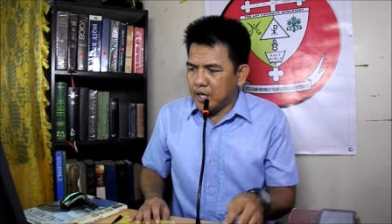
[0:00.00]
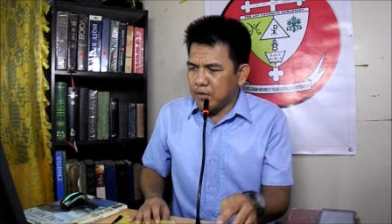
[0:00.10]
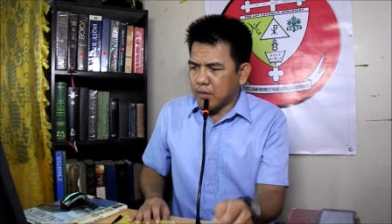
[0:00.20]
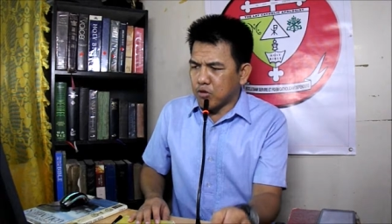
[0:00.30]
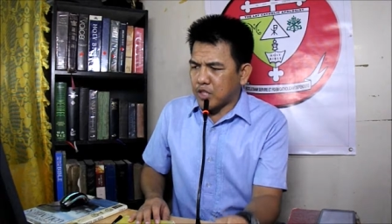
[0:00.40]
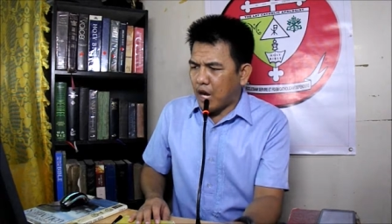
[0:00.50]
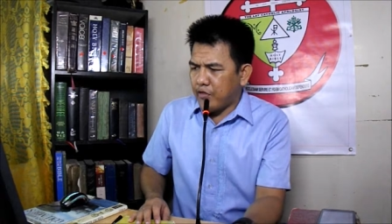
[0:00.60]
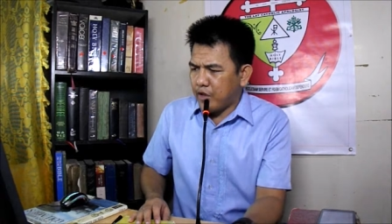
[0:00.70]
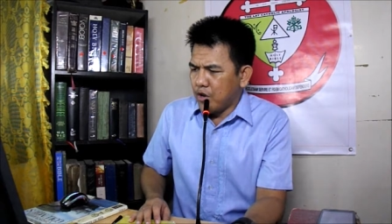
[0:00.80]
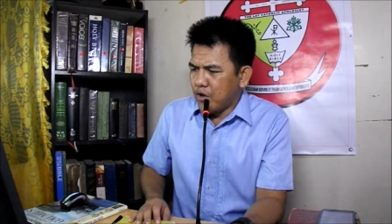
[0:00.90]
gimnabutangan
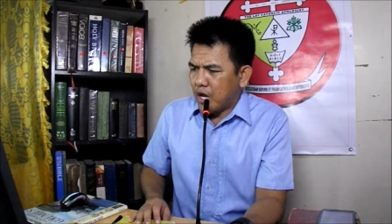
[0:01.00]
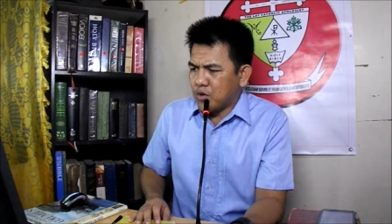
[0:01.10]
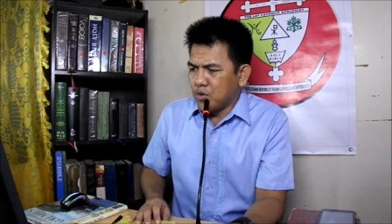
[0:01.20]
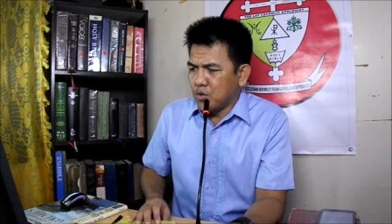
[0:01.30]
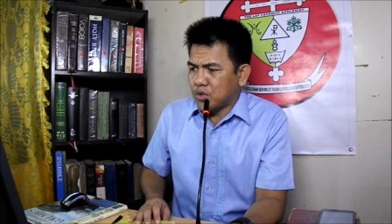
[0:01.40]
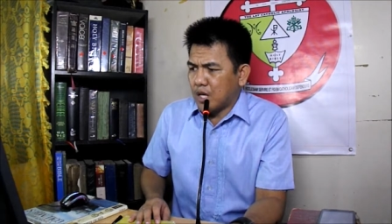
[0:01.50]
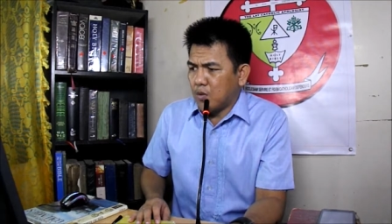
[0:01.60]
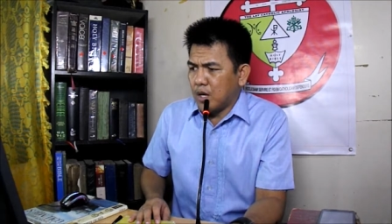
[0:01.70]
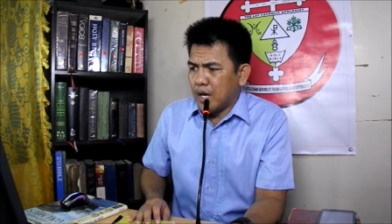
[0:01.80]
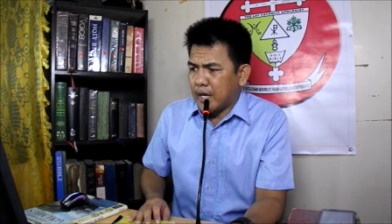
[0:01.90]
na nako og
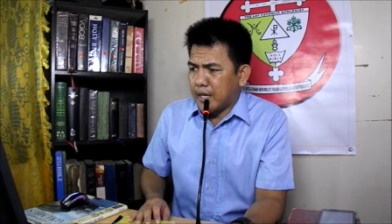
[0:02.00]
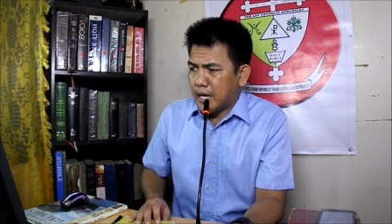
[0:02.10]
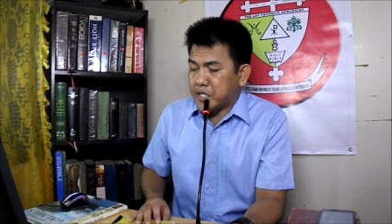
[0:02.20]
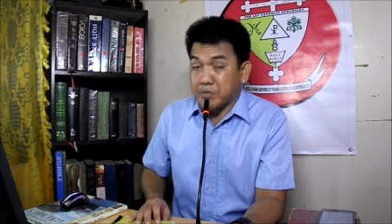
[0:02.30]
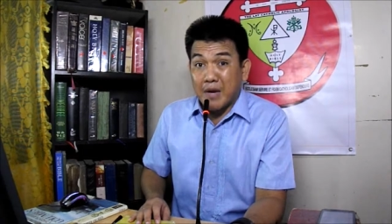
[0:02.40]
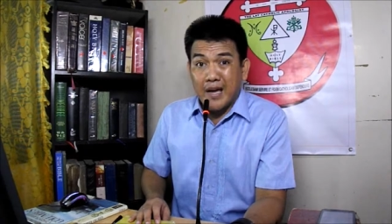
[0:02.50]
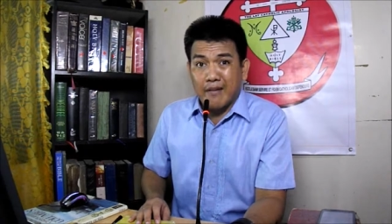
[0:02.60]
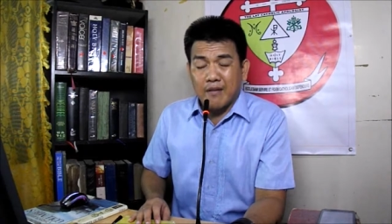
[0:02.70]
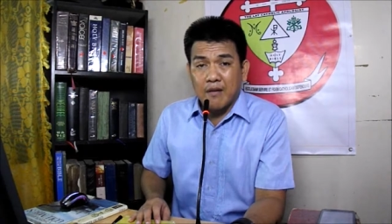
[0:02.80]
tawag anang asman